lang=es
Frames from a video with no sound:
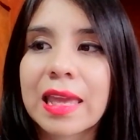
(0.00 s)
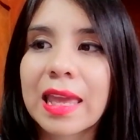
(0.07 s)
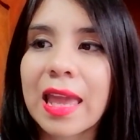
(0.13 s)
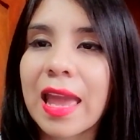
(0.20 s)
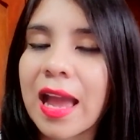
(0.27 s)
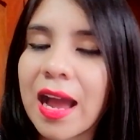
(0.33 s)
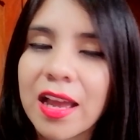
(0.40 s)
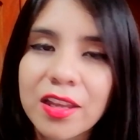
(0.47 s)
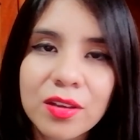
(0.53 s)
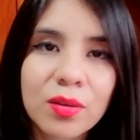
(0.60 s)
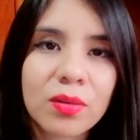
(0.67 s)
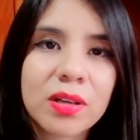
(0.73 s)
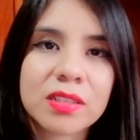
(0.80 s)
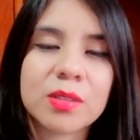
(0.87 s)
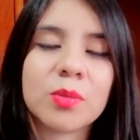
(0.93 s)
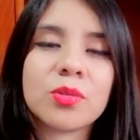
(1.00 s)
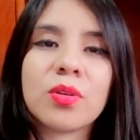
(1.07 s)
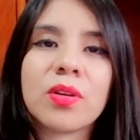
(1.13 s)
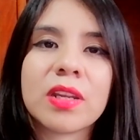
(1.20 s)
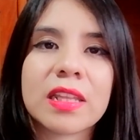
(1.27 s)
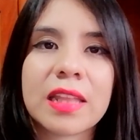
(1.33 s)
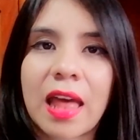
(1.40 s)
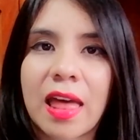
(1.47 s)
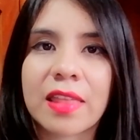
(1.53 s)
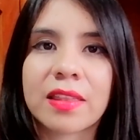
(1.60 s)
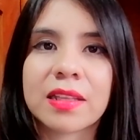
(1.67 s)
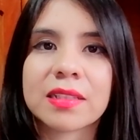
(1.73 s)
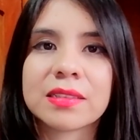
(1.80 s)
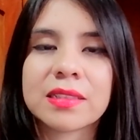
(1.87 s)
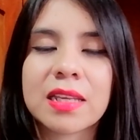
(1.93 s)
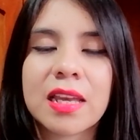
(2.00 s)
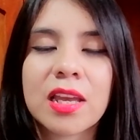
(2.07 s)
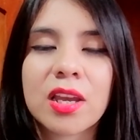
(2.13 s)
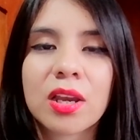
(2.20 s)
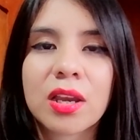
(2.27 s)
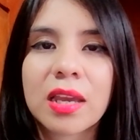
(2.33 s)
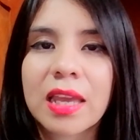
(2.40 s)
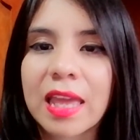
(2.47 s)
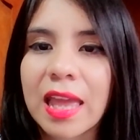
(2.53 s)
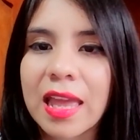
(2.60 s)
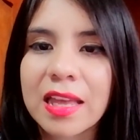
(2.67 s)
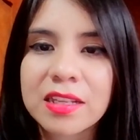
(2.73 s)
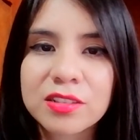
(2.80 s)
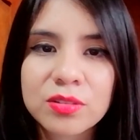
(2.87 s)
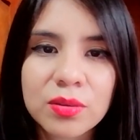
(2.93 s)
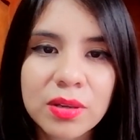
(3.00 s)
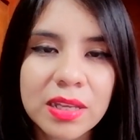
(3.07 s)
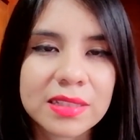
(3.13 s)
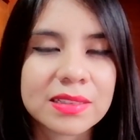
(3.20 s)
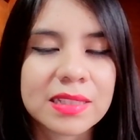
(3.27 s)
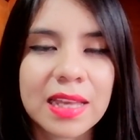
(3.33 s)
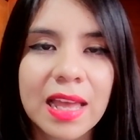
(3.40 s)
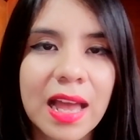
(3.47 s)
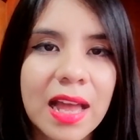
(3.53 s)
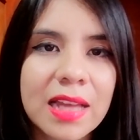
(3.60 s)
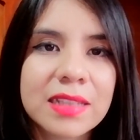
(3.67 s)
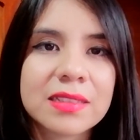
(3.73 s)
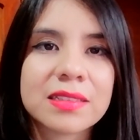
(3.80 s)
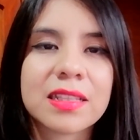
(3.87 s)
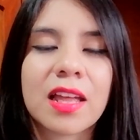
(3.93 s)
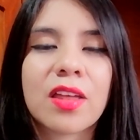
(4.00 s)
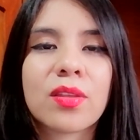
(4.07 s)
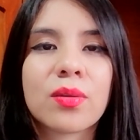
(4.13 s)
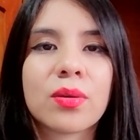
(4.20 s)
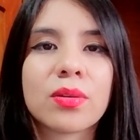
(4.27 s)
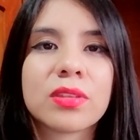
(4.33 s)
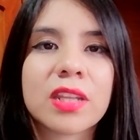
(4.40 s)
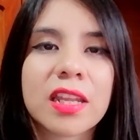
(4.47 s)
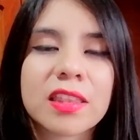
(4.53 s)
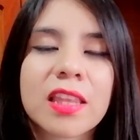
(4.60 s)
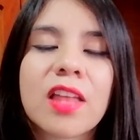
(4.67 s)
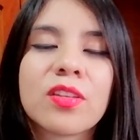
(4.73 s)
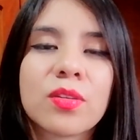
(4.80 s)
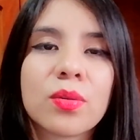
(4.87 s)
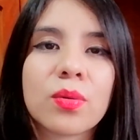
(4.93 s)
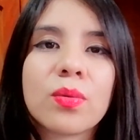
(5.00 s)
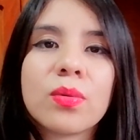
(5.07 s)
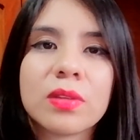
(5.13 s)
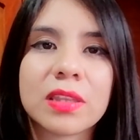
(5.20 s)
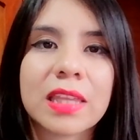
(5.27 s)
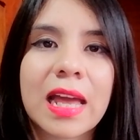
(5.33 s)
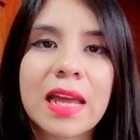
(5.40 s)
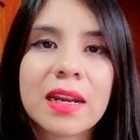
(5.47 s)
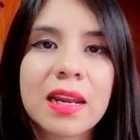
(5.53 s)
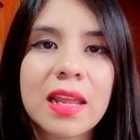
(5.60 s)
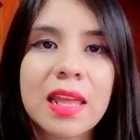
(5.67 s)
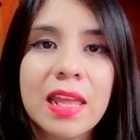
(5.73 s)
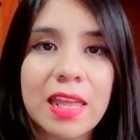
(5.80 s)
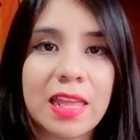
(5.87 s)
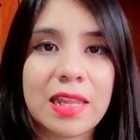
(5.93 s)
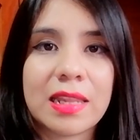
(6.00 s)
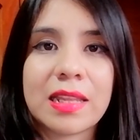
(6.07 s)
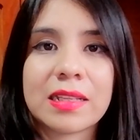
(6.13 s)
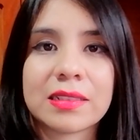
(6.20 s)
qué hay con las autoridades, qué es lo que se ha estado tratando de ocultar en